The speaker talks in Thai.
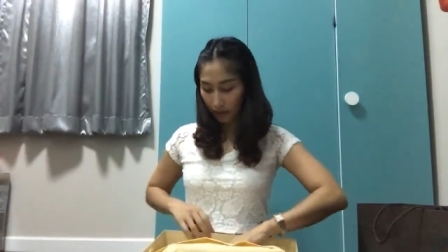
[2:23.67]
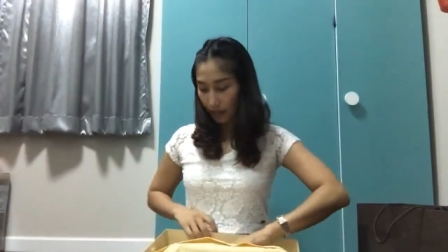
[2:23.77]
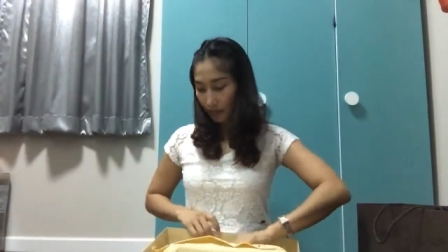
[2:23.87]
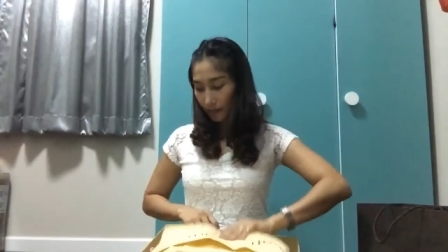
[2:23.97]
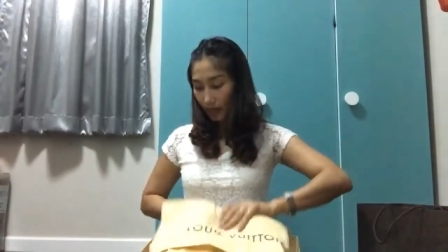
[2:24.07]

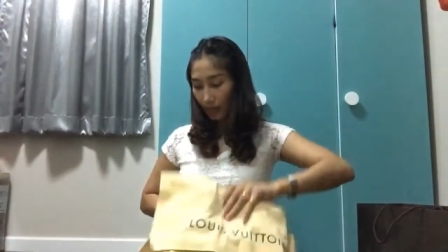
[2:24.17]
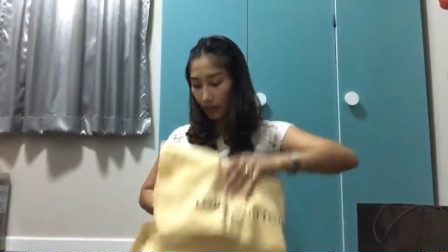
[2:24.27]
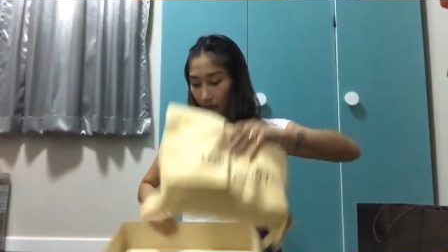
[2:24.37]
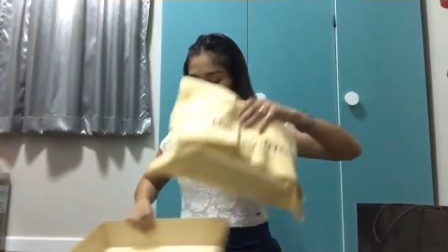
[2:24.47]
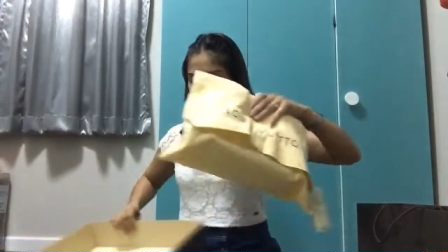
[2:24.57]
ก็จะมี
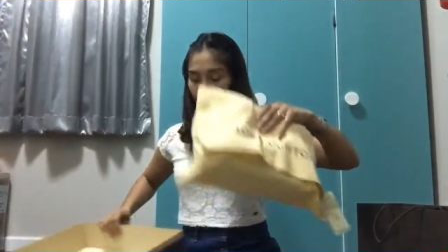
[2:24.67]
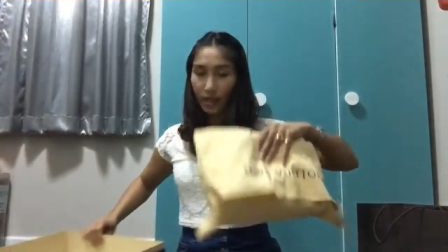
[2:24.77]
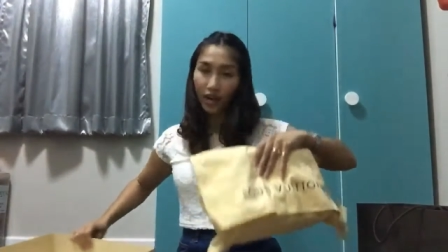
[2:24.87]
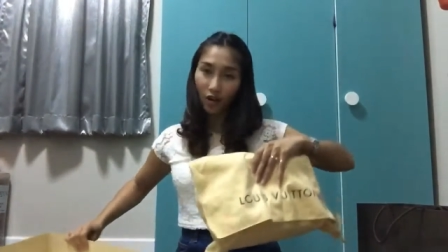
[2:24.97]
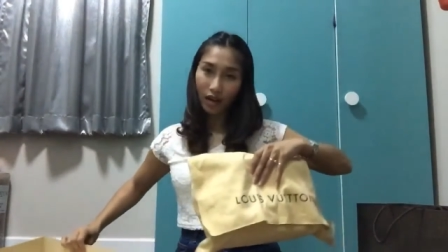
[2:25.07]

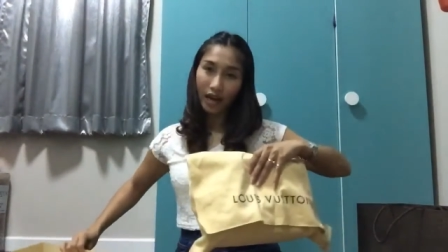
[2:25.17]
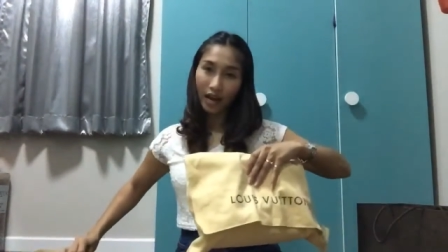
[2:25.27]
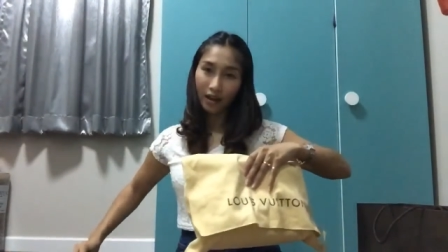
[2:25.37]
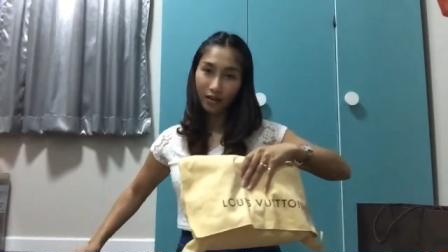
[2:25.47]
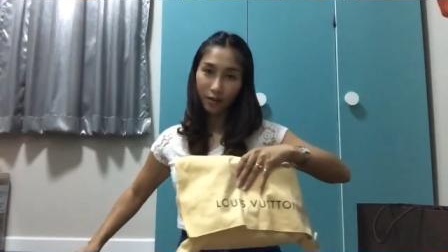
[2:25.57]
แน่นอนล่ะ
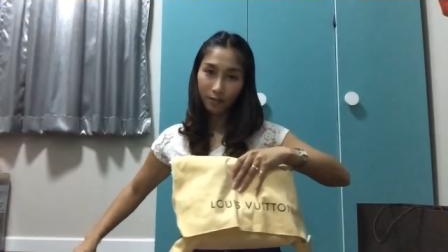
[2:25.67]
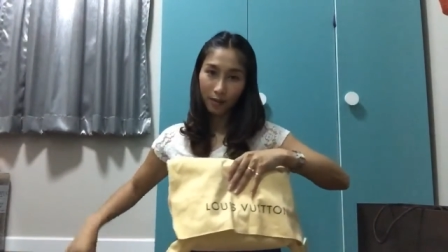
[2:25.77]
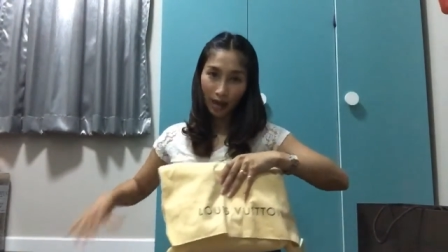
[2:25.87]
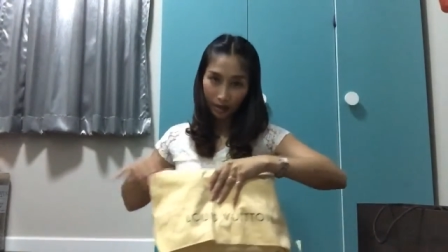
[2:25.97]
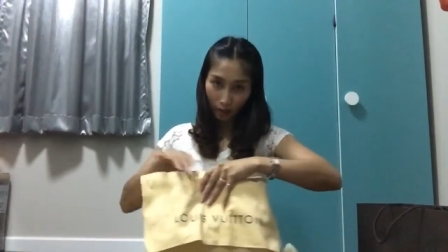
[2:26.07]
ค่ะ
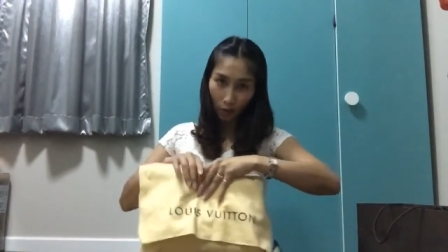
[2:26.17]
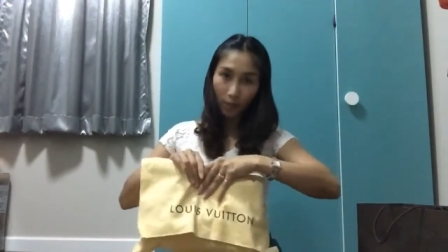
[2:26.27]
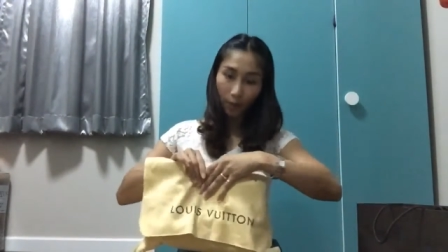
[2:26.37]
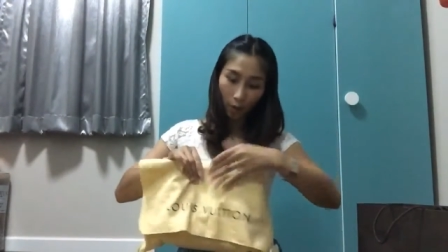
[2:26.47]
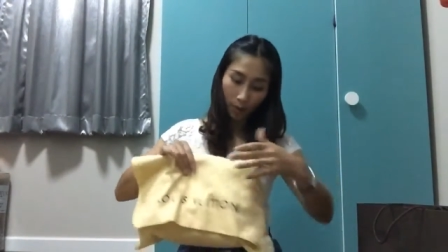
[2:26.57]
มาต้อง
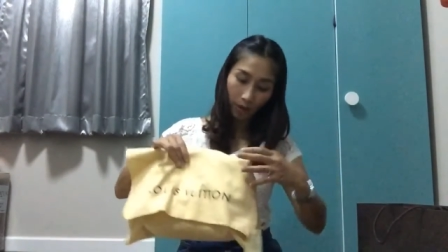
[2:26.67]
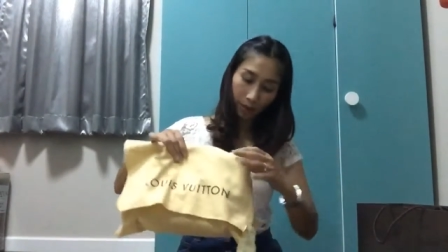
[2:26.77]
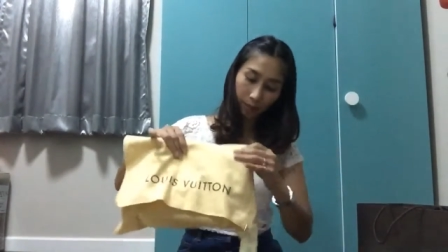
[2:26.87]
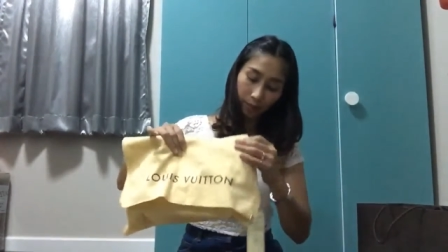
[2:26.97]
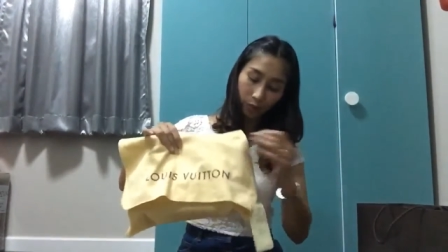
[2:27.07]
มาพร้อม
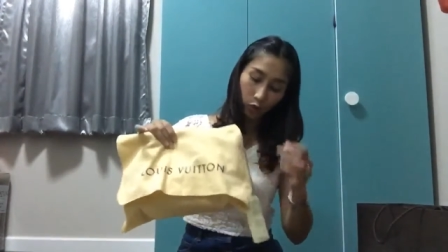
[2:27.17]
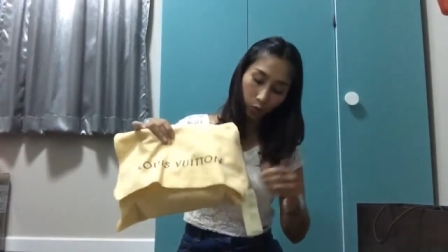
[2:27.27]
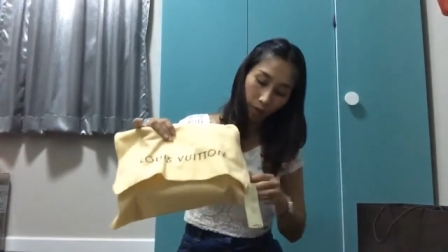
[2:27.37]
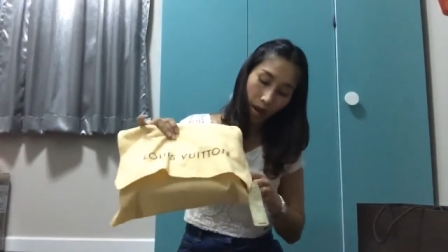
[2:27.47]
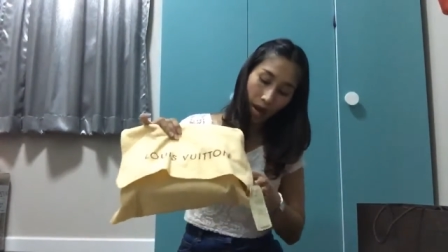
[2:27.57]
กับถุ
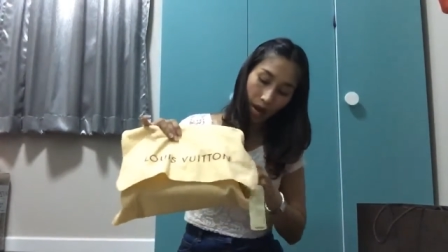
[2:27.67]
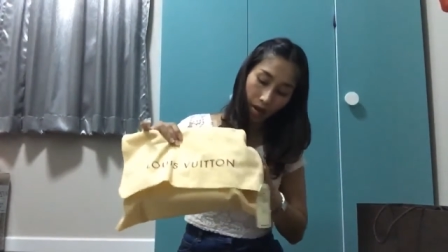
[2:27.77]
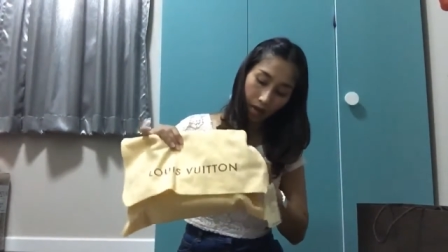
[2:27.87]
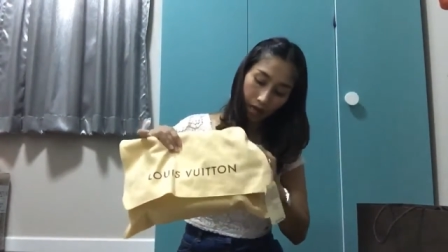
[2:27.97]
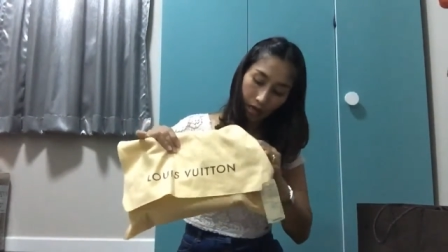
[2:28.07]
งผ้า
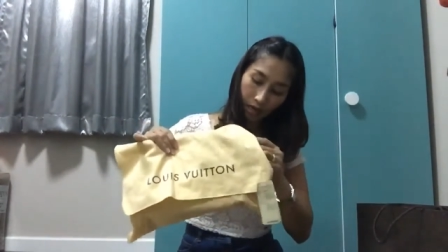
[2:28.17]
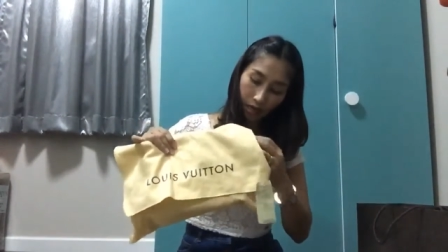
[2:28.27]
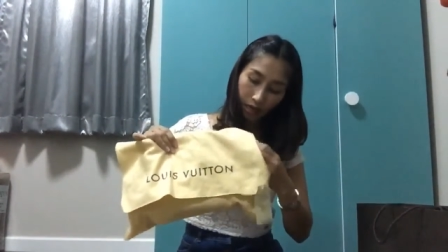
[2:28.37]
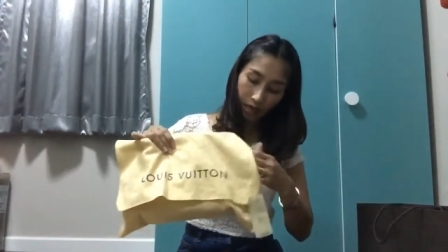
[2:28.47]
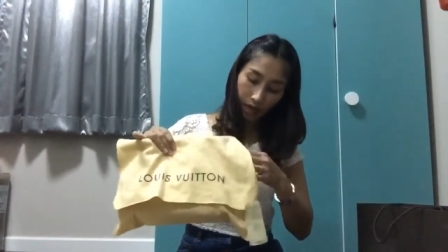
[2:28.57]

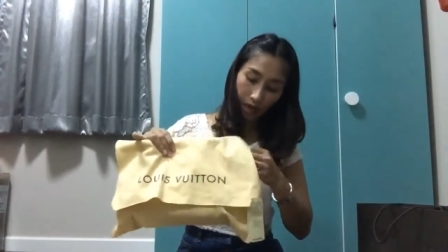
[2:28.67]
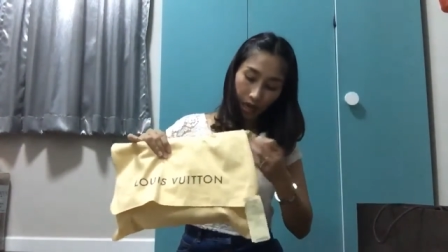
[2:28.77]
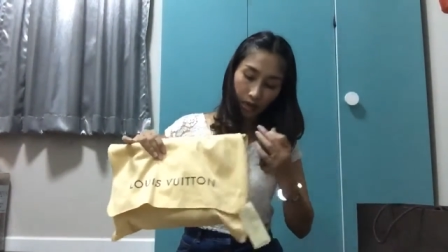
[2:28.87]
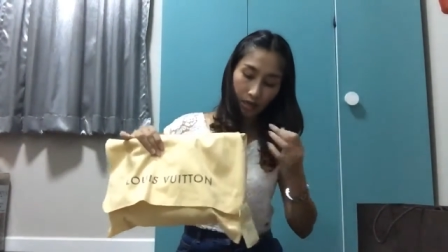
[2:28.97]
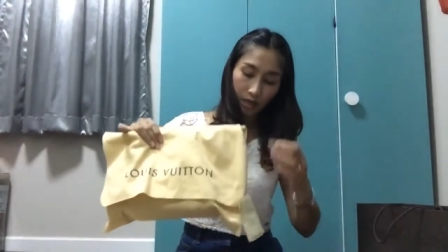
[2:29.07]
นะ
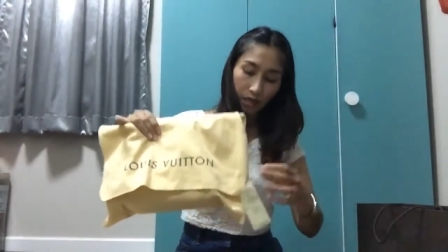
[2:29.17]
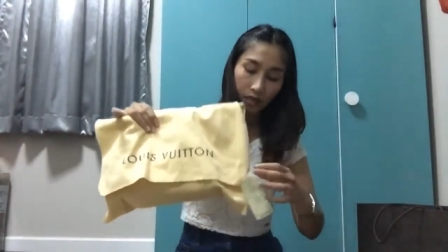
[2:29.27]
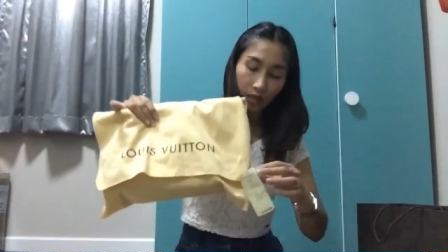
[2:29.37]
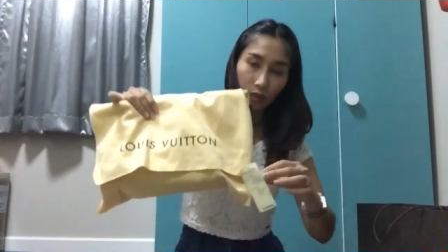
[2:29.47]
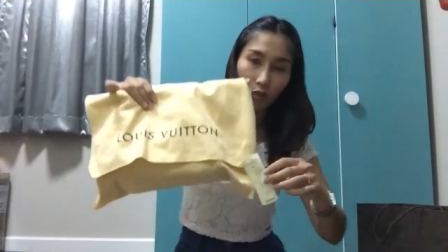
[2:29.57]
คะ
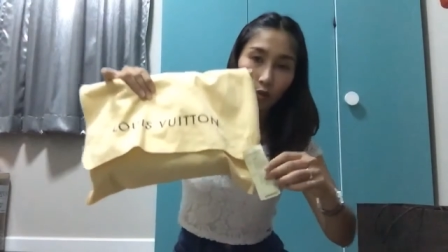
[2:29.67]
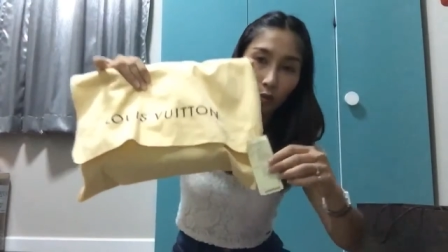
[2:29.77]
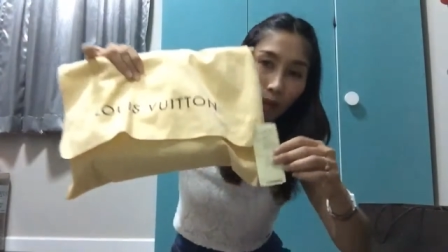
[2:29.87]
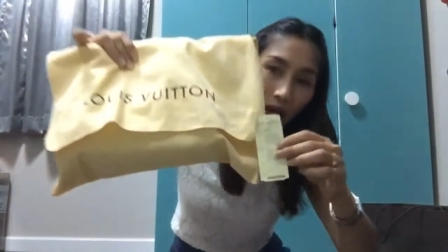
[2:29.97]
ตัวของ